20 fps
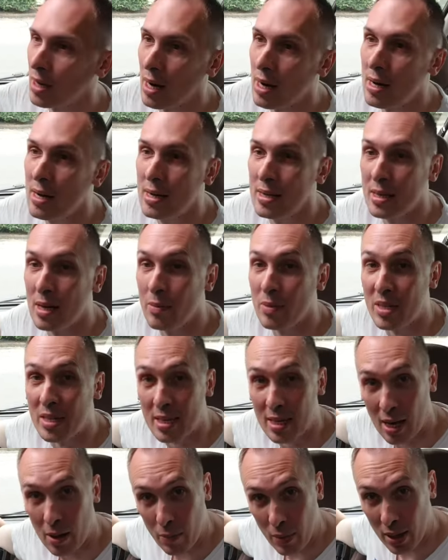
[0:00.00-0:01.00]
da, damit die
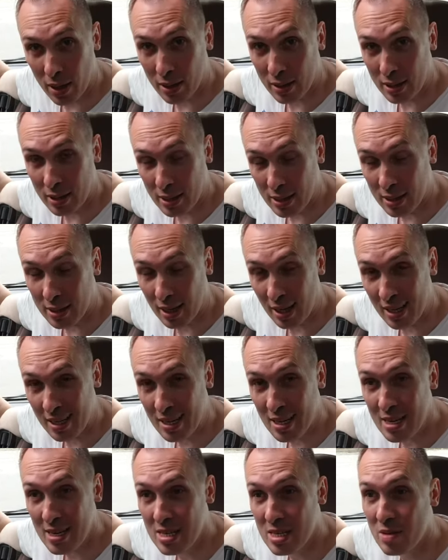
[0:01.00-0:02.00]
Kamera, die hier drin
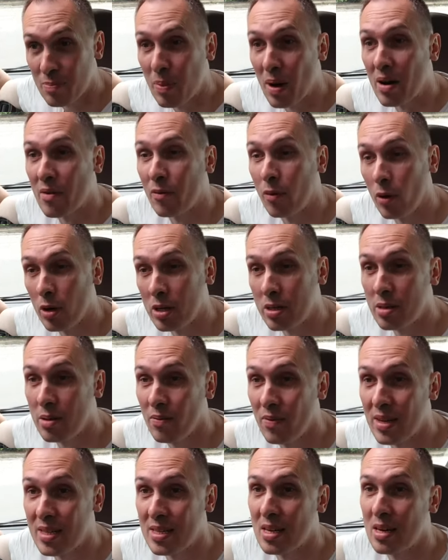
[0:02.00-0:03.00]
ist, bei
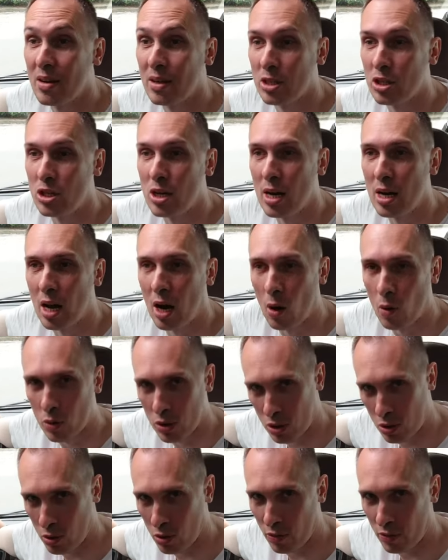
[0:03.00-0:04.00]
feuchtem Wetter schneller
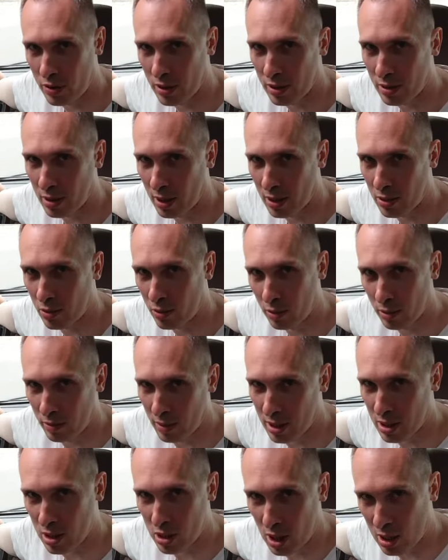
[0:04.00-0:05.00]
auslüftet. Also,
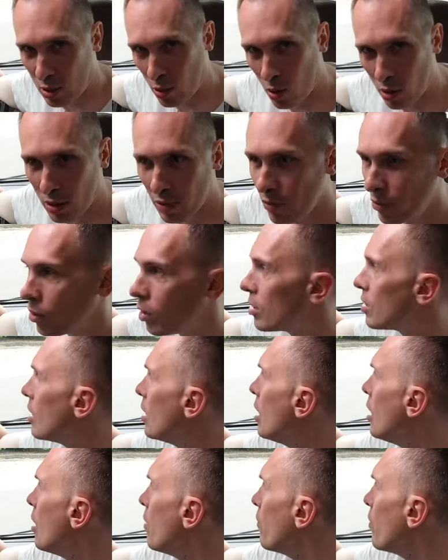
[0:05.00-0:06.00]
dass es da trocken wird,
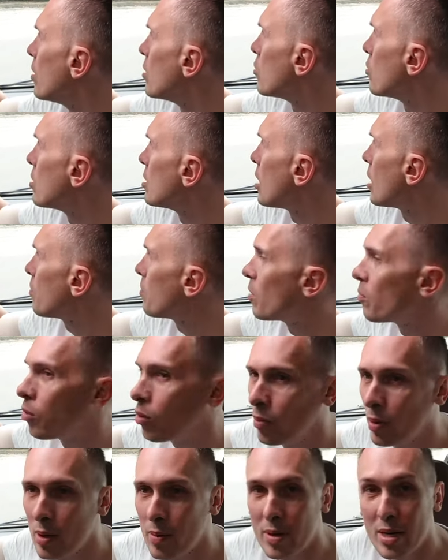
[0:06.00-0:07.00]
weil sonst hat man
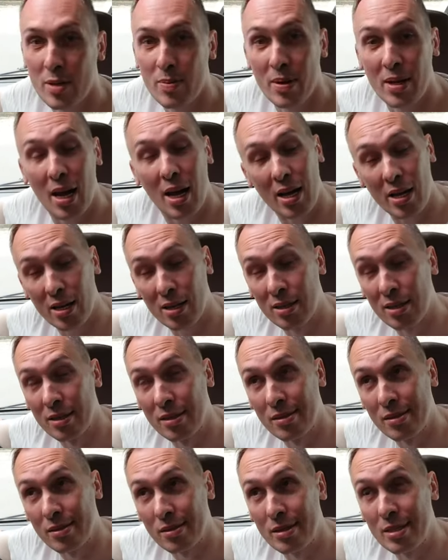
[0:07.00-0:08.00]
Probleme, dass man äh,
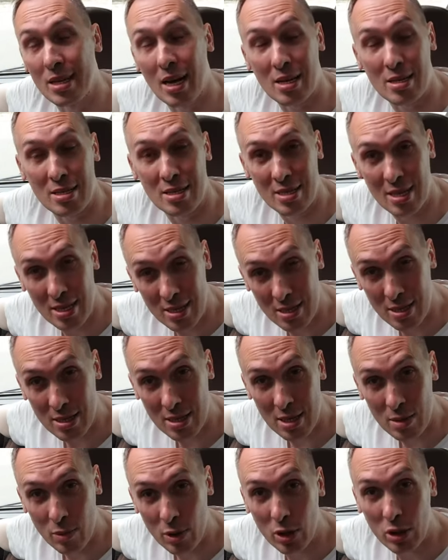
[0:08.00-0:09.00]
äh diese
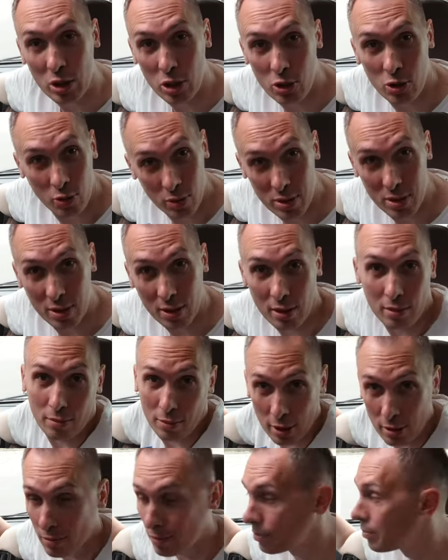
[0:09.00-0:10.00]
Assistenzsysteme nicht nutzen kann.
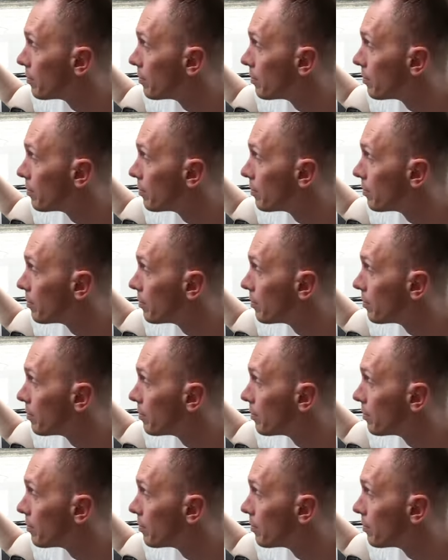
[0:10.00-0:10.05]
Ne?